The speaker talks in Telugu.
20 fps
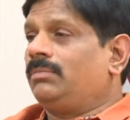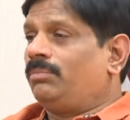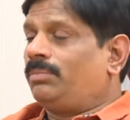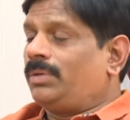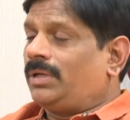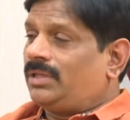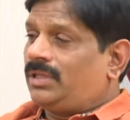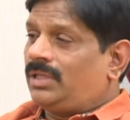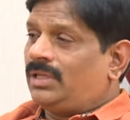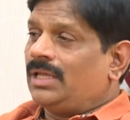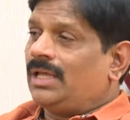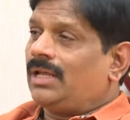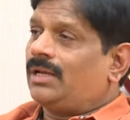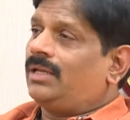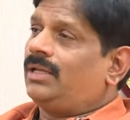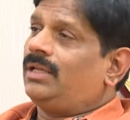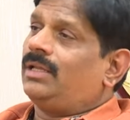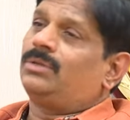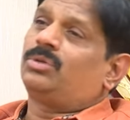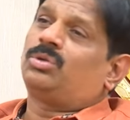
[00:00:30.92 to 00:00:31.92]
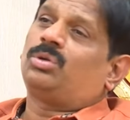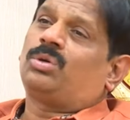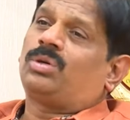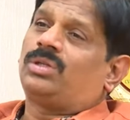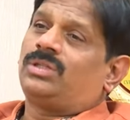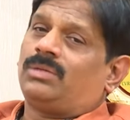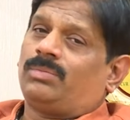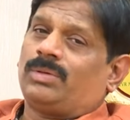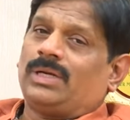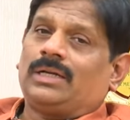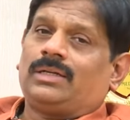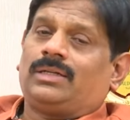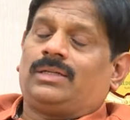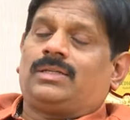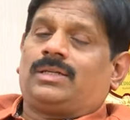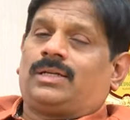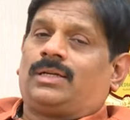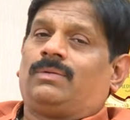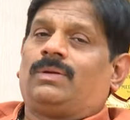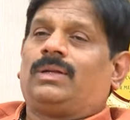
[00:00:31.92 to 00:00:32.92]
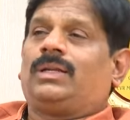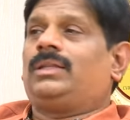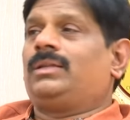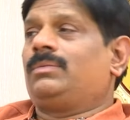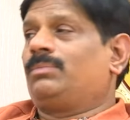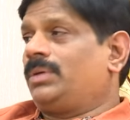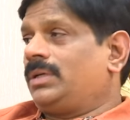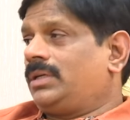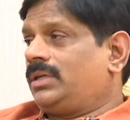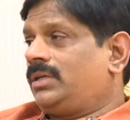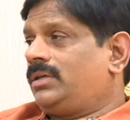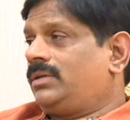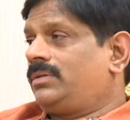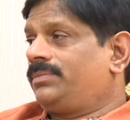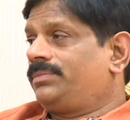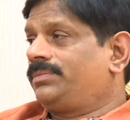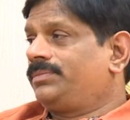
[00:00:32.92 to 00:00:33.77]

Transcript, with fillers: ప్రతిదాన్ని ఎంతో కొంత ప్రాక్టీస్ చేయడం అనేది ఇంపార్టెంట్